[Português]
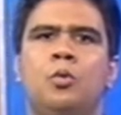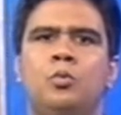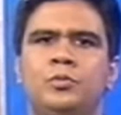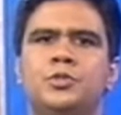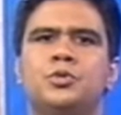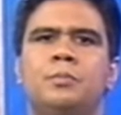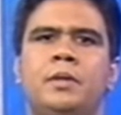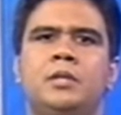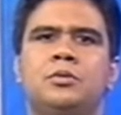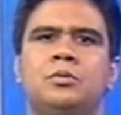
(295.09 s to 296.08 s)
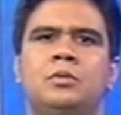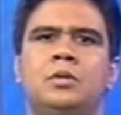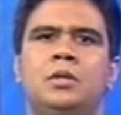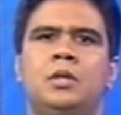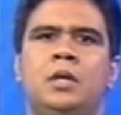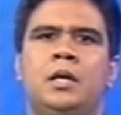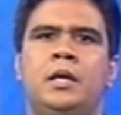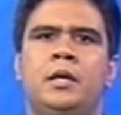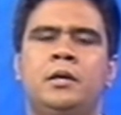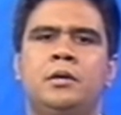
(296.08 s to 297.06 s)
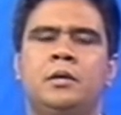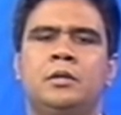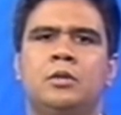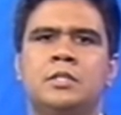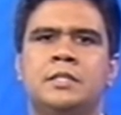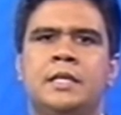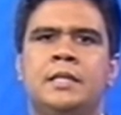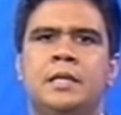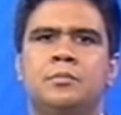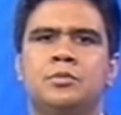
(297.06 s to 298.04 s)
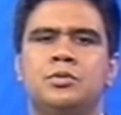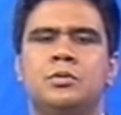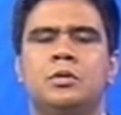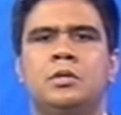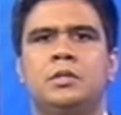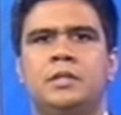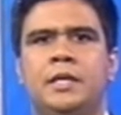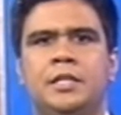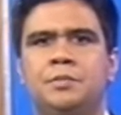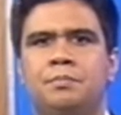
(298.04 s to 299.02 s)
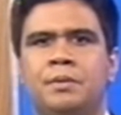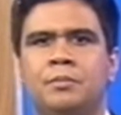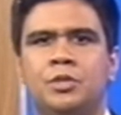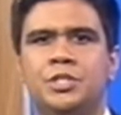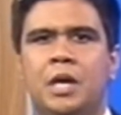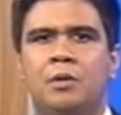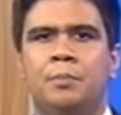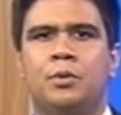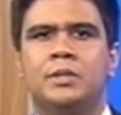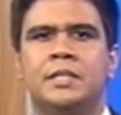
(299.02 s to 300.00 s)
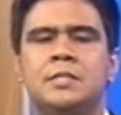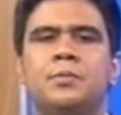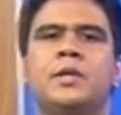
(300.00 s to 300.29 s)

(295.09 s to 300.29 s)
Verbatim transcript: um instrumento eh, nós entendemos que é de primordial importância